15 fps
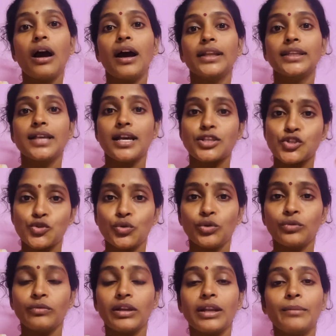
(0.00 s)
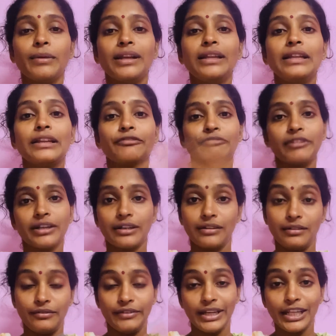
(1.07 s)
అది ఆ స్టోన్ వల్ల మళ్ళీ రిఫ్లెక్ట్
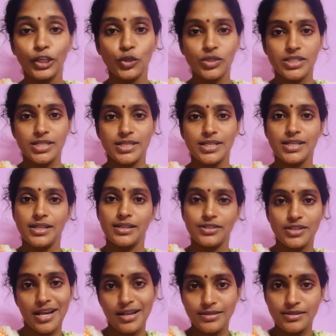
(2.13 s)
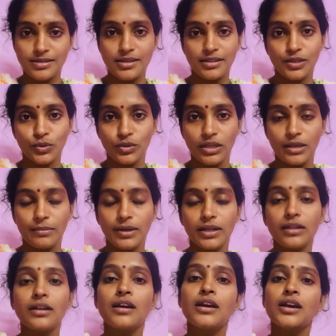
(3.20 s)
వెనక్కి వచ్చేసే ఛాన్సెస్ అయితే ఉన్నాయన్నమాట